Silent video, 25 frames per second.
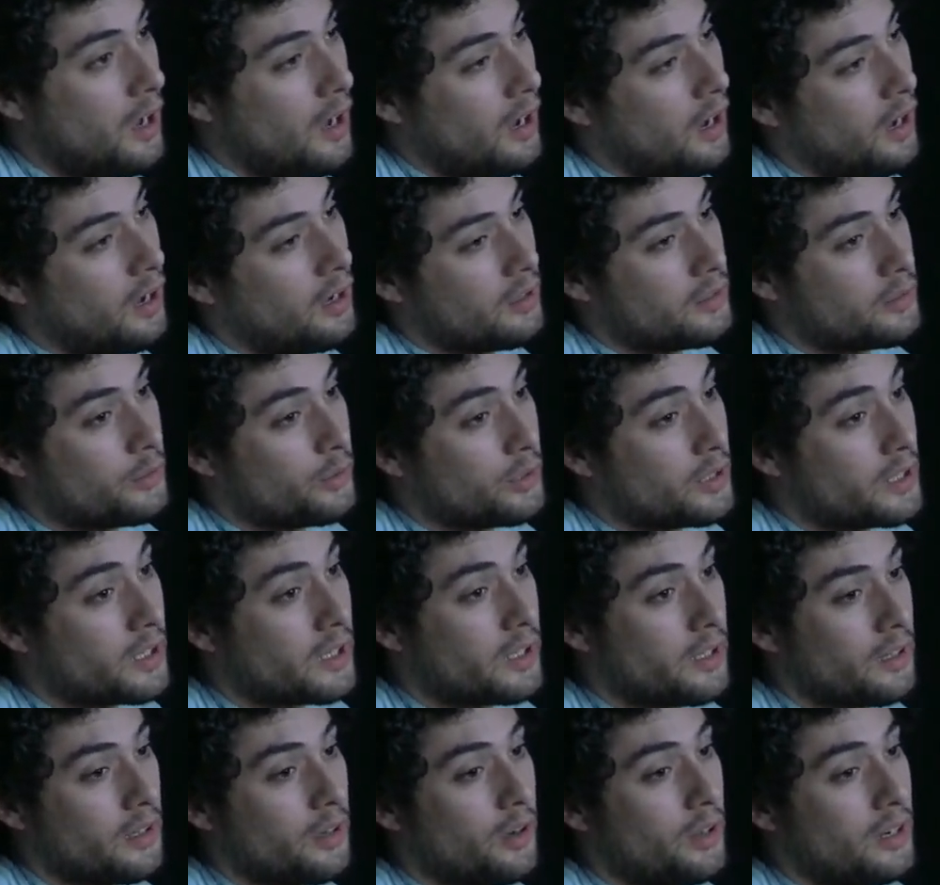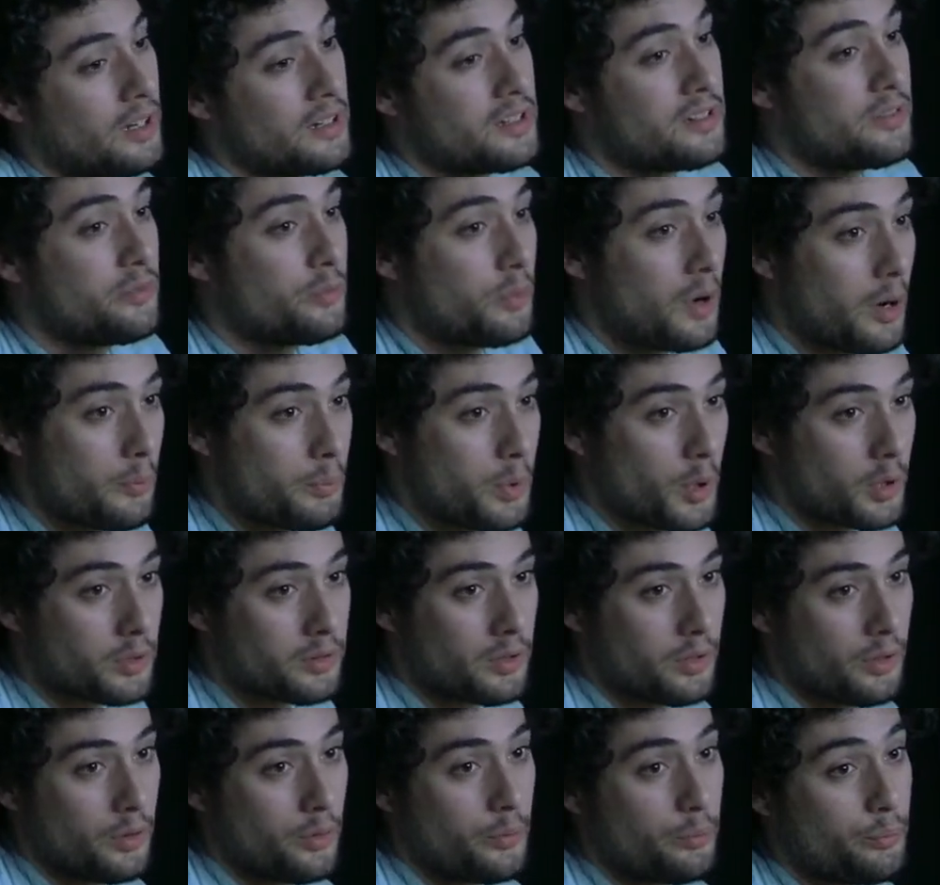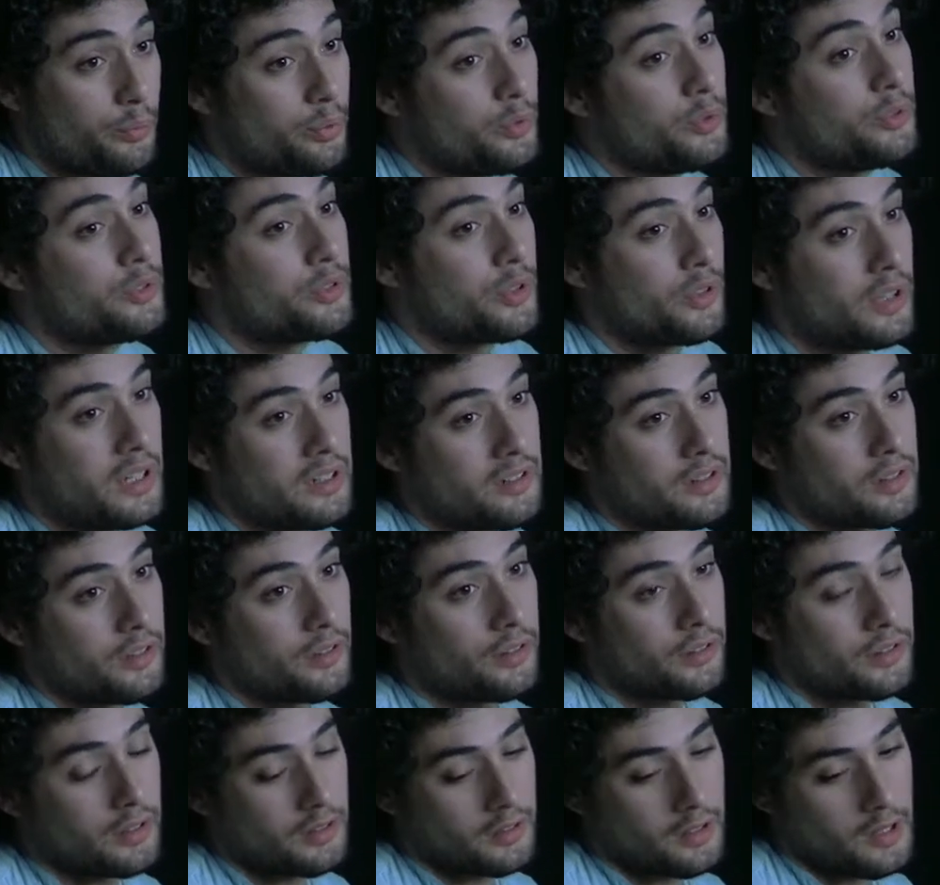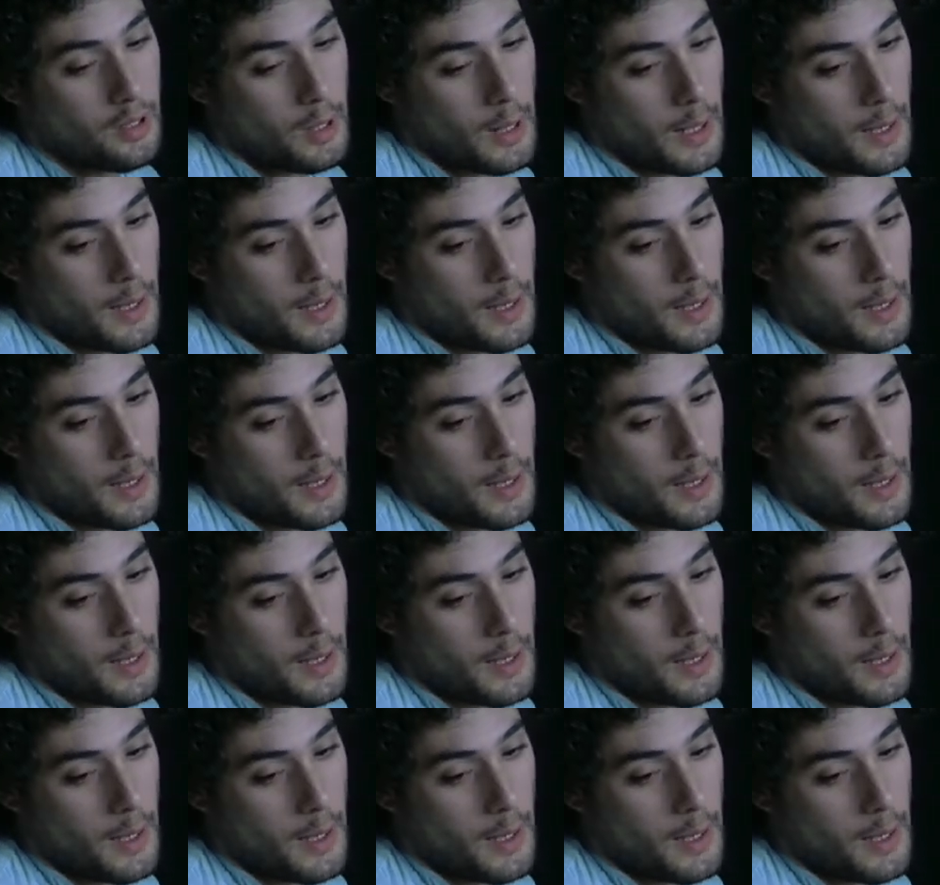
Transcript: à un degré relativement important, plus que les sciences.